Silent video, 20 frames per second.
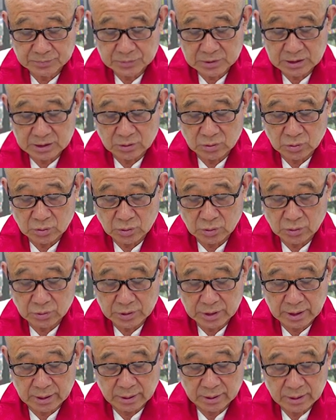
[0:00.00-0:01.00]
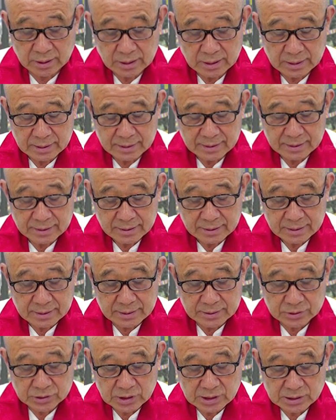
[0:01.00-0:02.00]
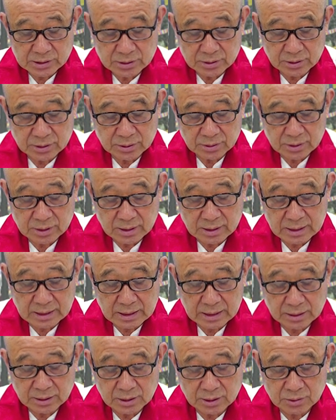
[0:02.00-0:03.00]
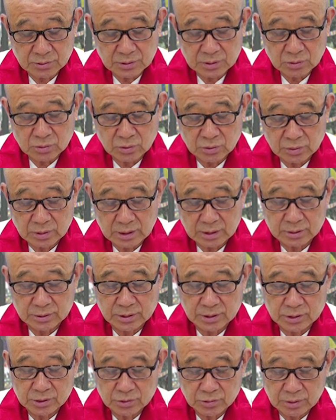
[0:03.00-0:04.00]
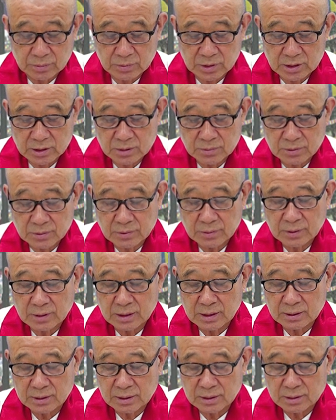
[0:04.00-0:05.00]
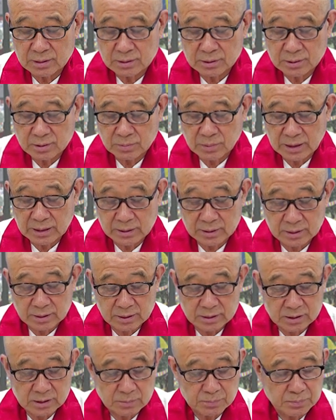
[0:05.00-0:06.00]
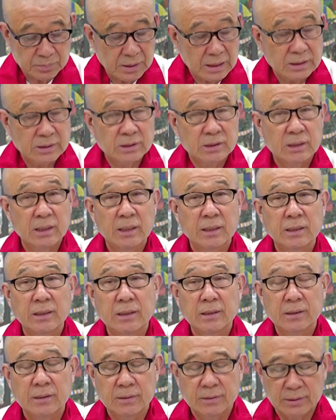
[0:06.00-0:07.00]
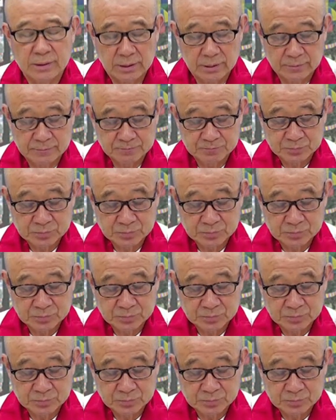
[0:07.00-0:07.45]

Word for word: 인도의 어, 산스크리트어가 라틴어와 고대 그리스와 밀접한 관계가 있다는 것을 발견한 18세기의